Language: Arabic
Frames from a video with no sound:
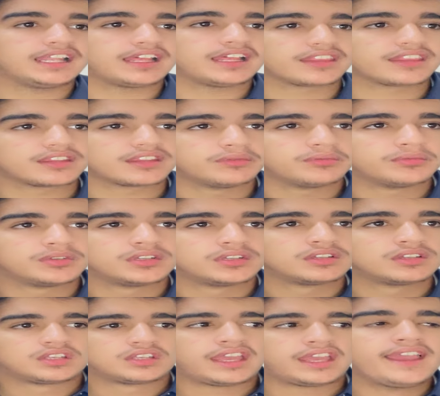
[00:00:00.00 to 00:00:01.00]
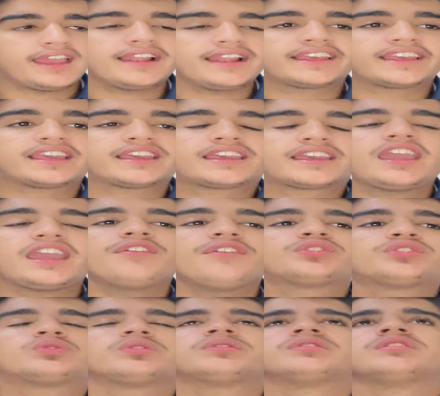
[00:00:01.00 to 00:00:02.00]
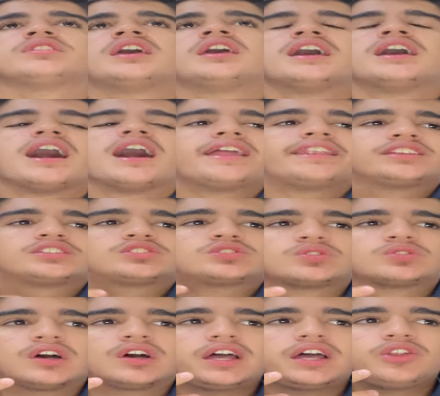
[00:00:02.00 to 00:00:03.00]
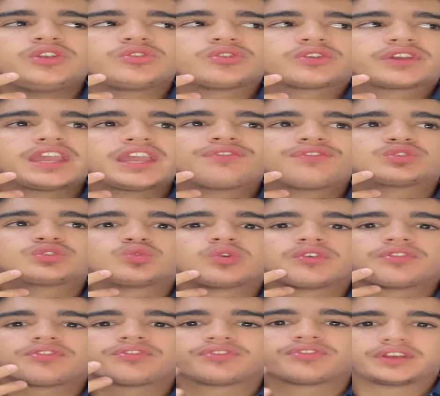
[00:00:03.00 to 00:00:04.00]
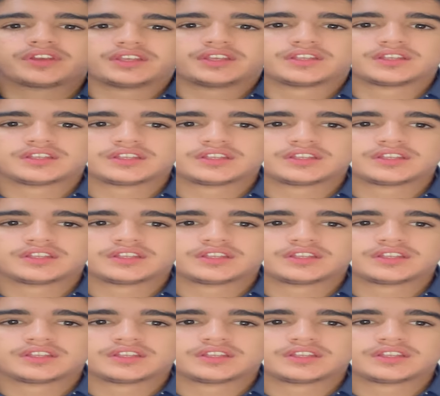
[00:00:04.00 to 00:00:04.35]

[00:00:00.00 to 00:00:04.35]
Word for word: العظيم يا عيال كيف تو انا السؤال انه كيف توفي